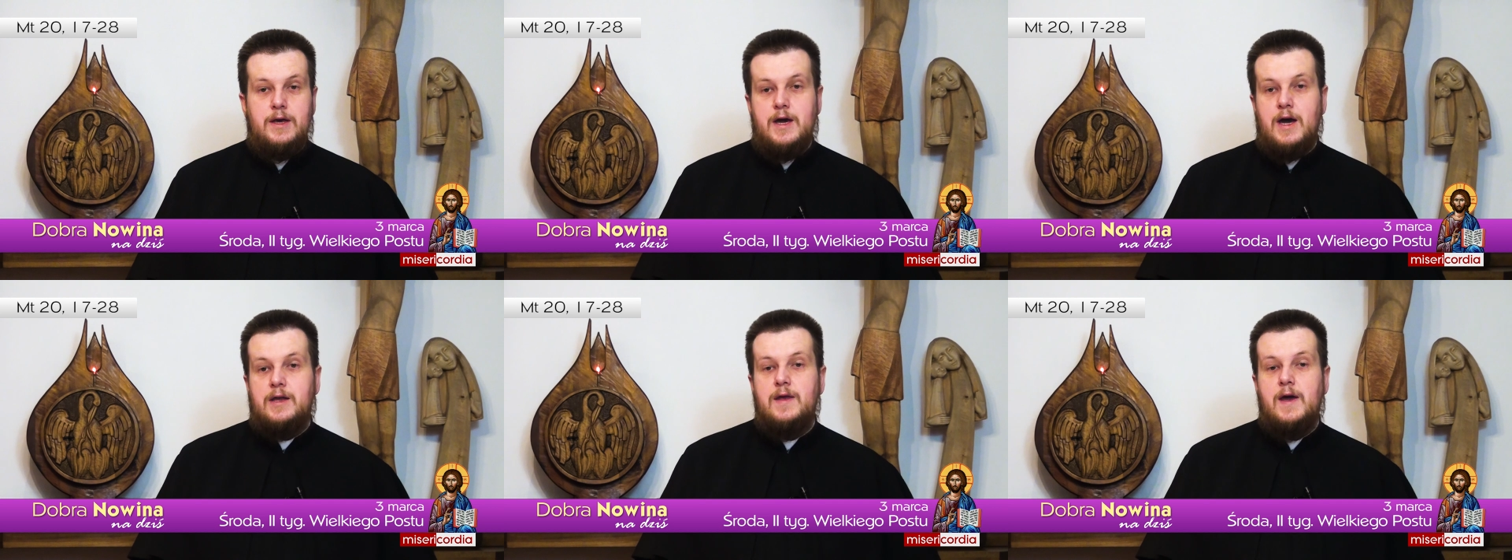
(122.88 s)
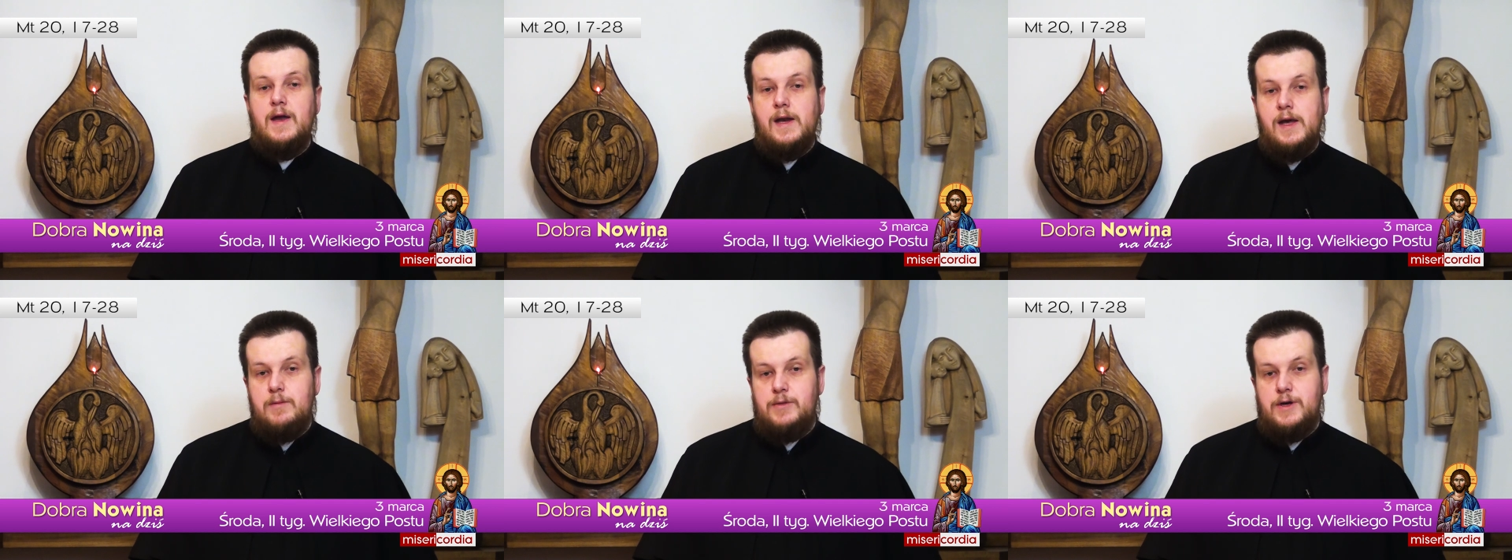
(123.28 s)
i jak
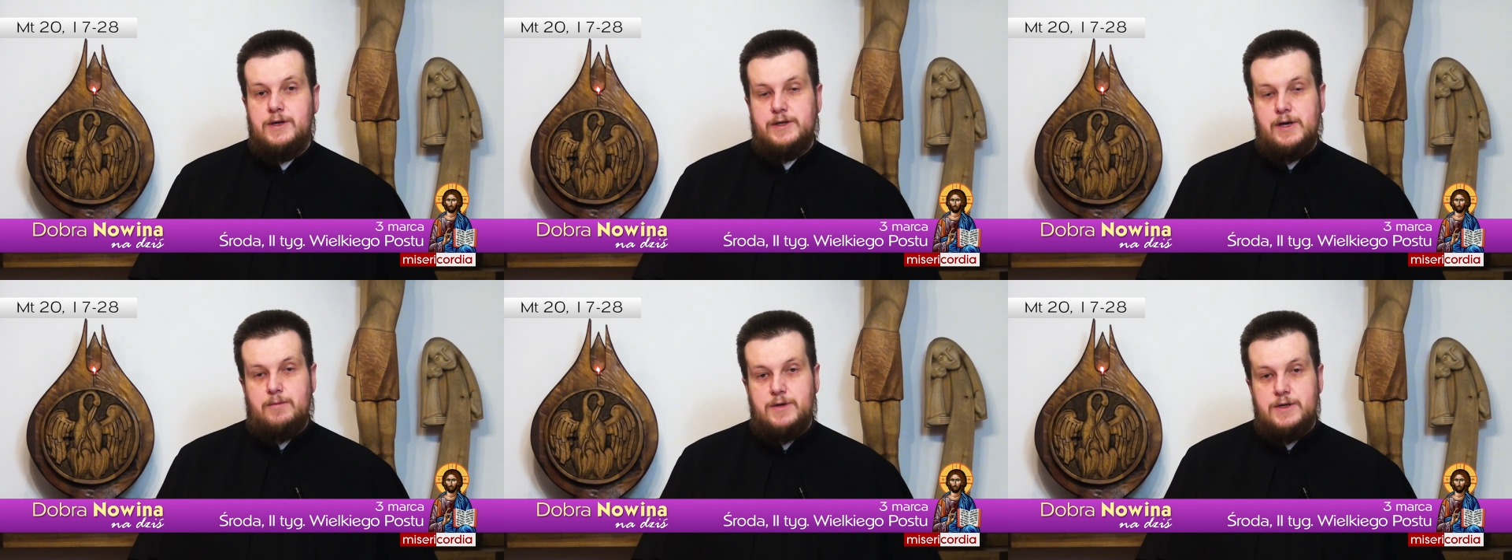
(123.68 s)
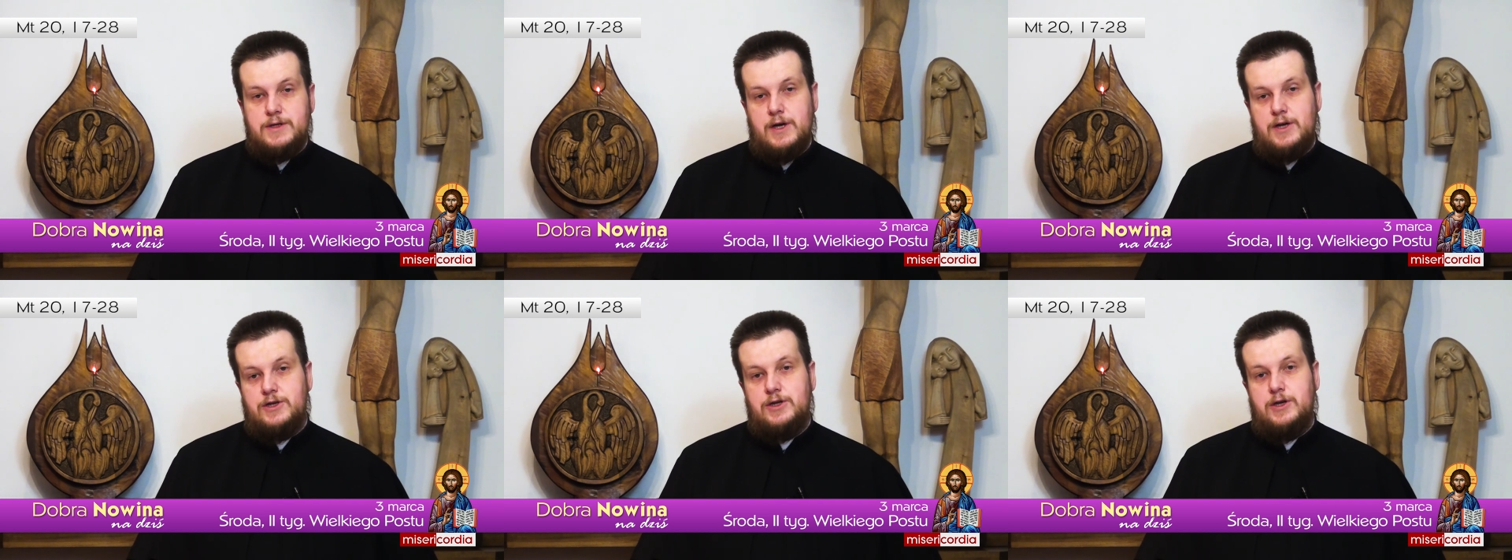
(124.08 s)
najlepiej
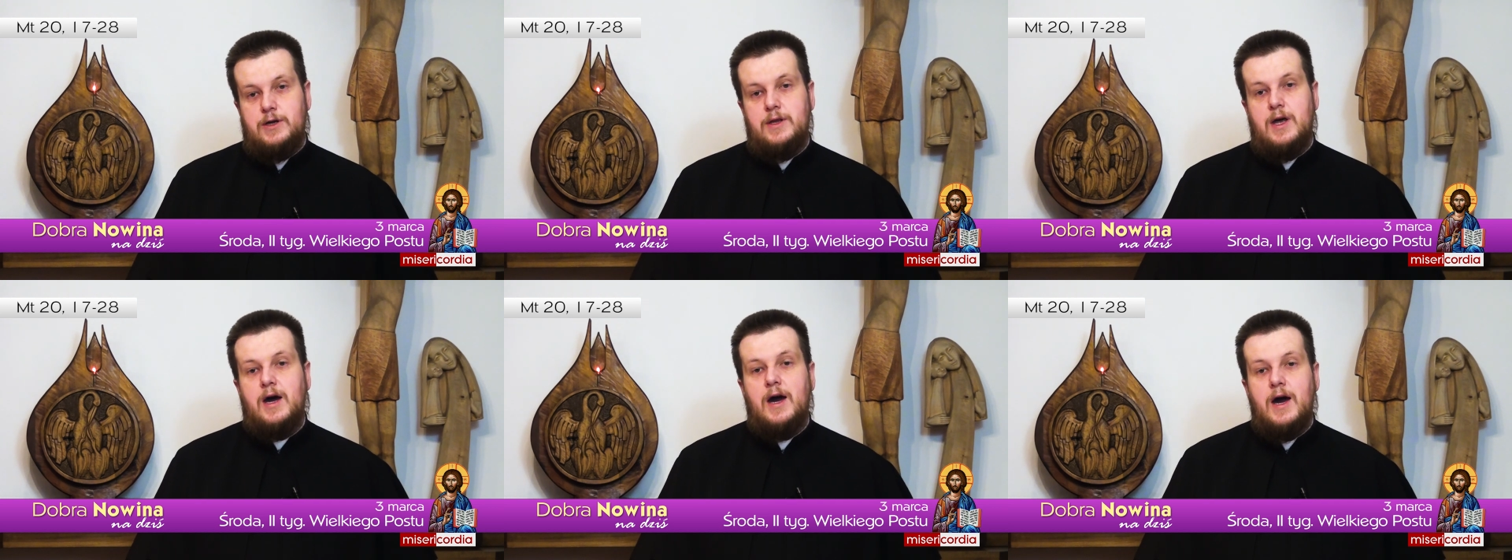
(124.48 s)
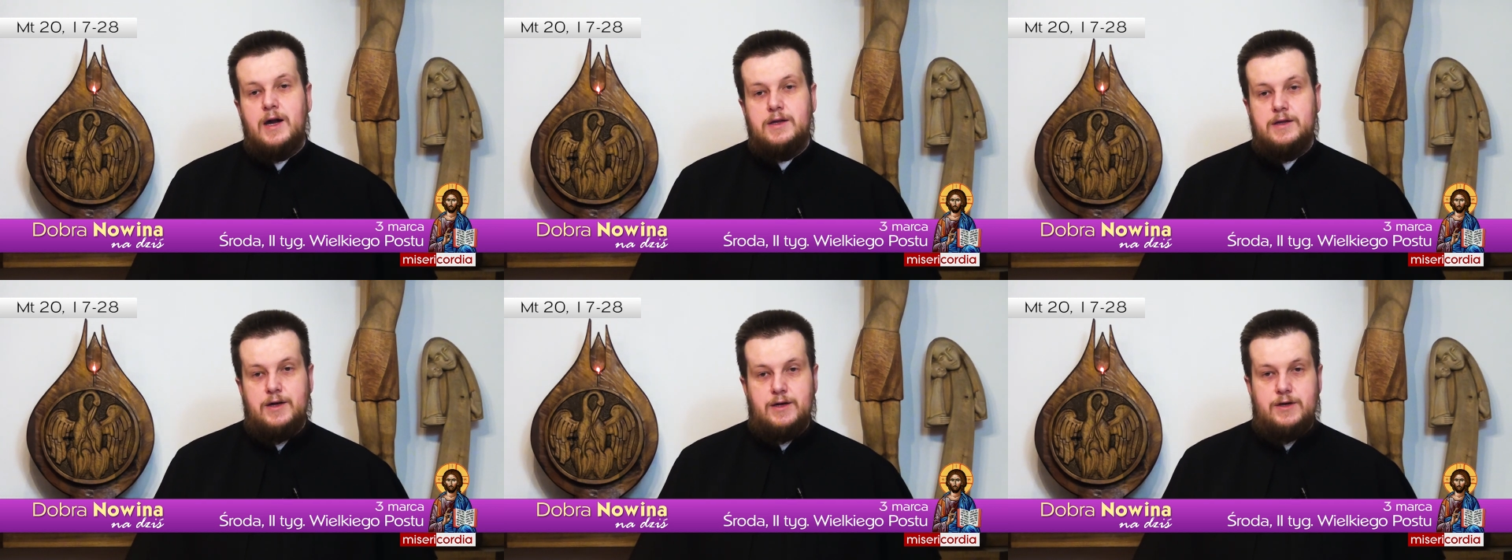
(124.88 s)
zapisać się na
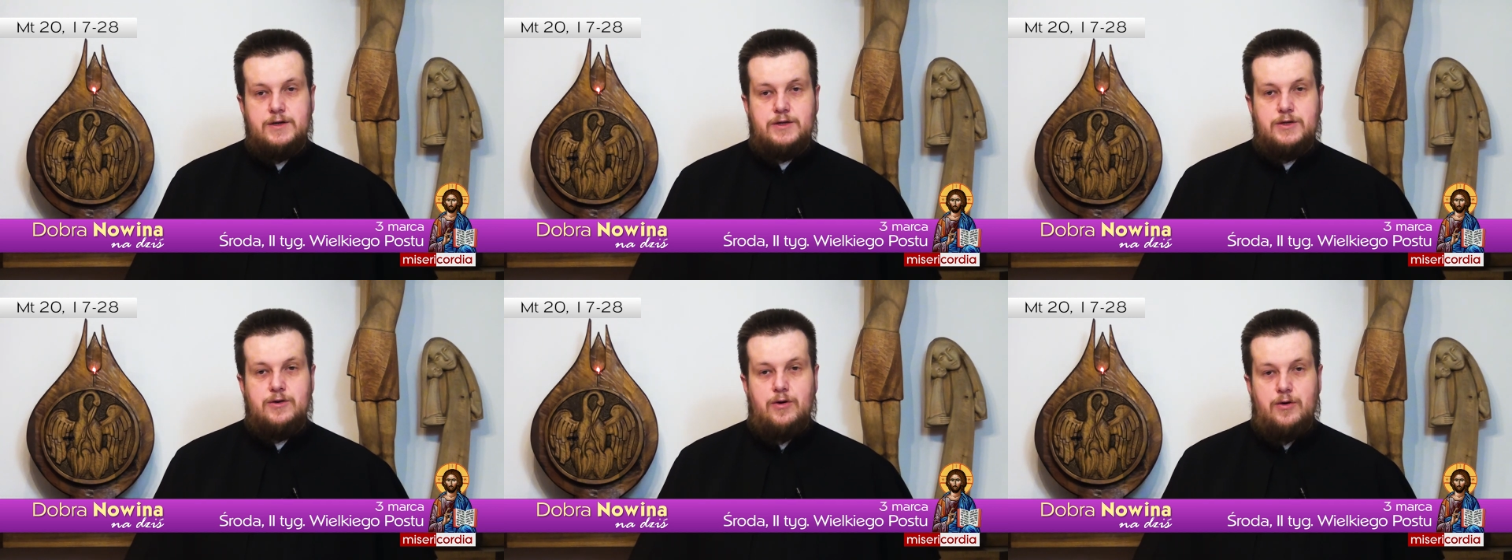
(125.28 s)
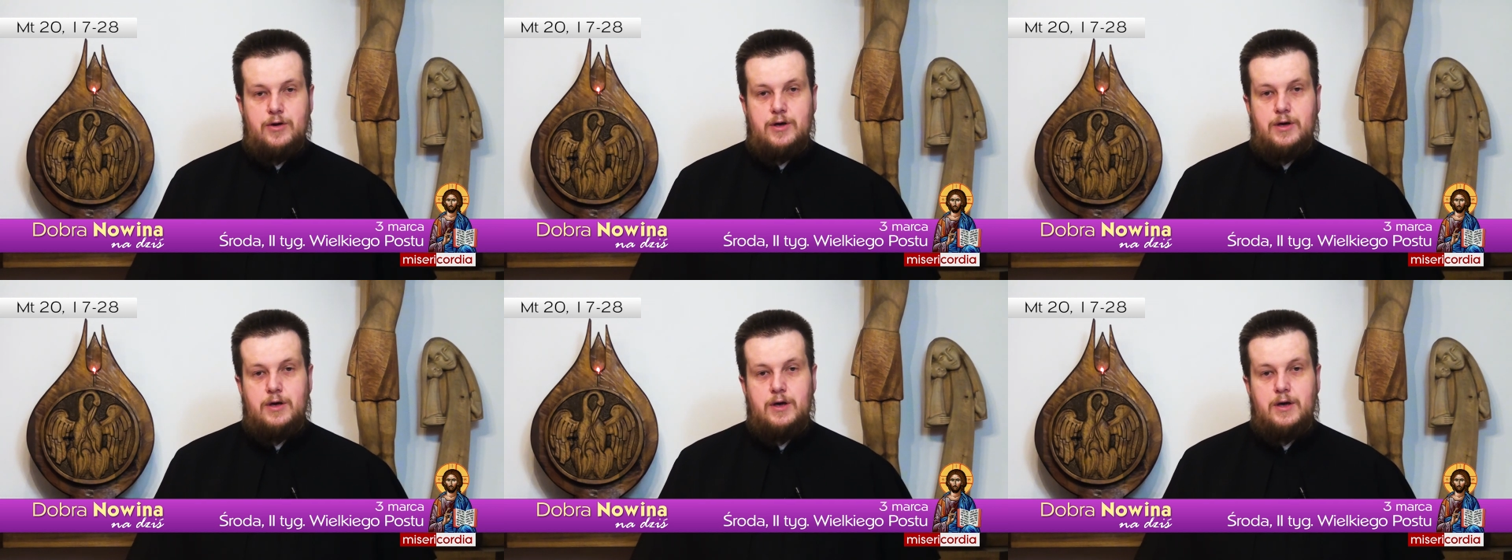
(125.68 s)
kartach
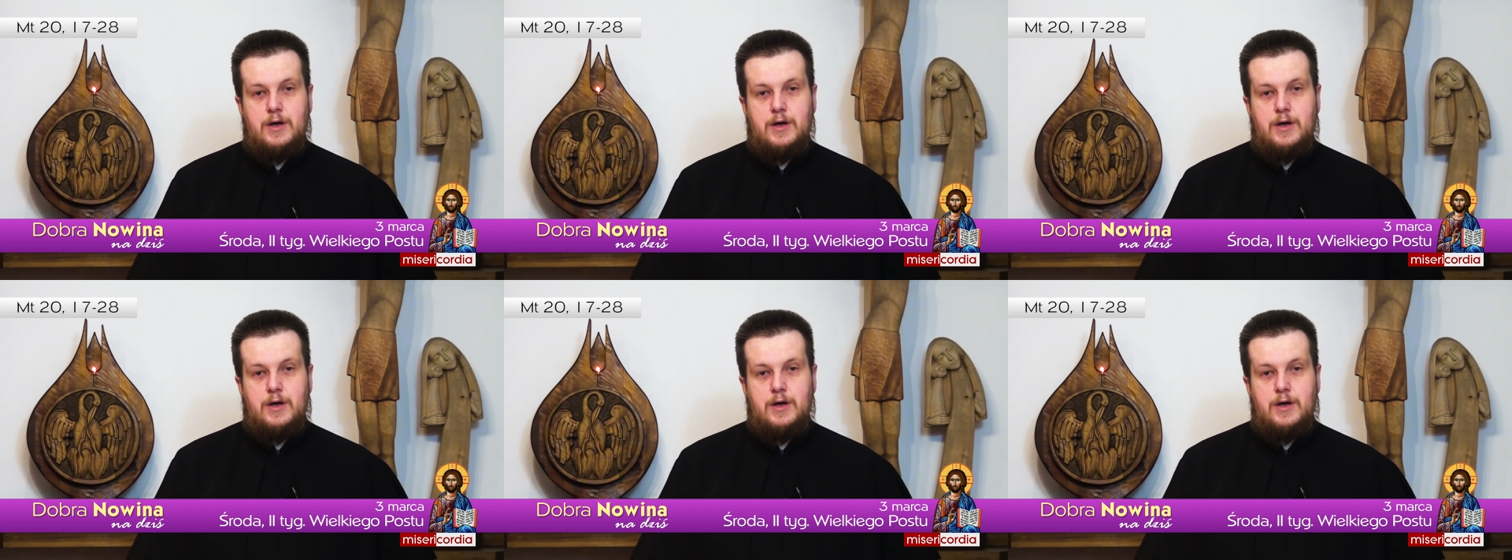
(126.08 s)
historii.